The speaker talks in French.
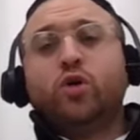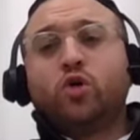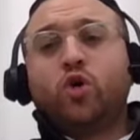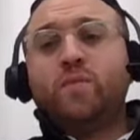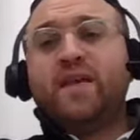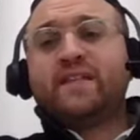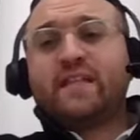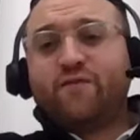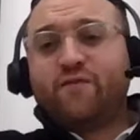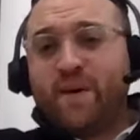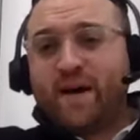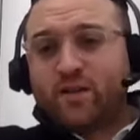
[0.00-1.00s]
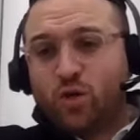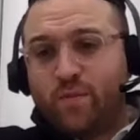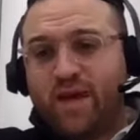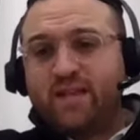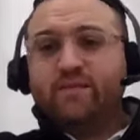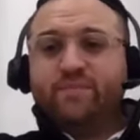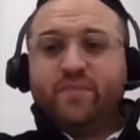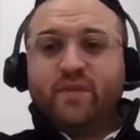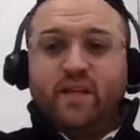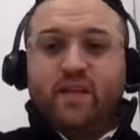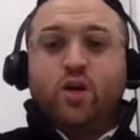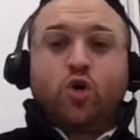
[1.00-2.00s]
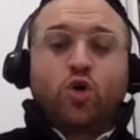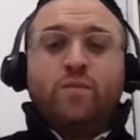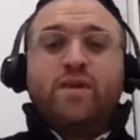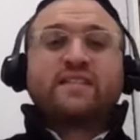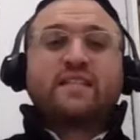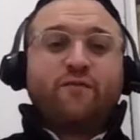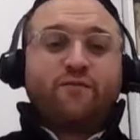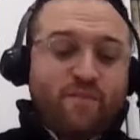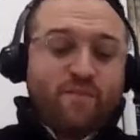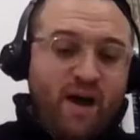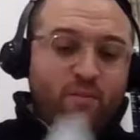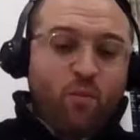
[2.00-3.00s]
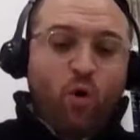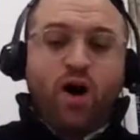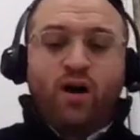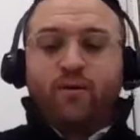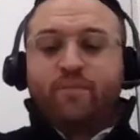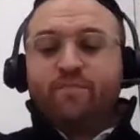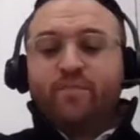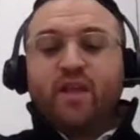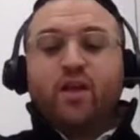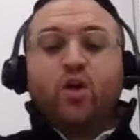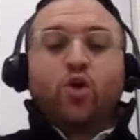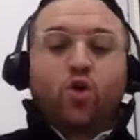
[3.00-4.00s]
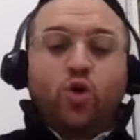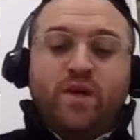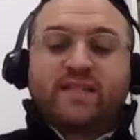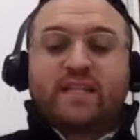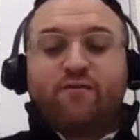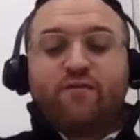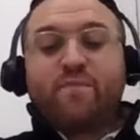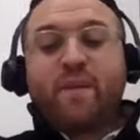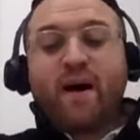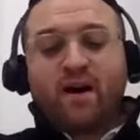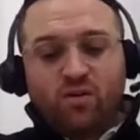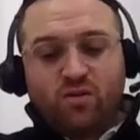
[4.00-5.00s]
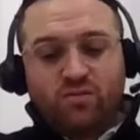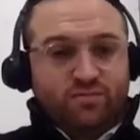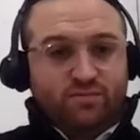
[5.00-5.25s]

Combien ça fait par semaine Combien ça fait par mois Combien ça fait par an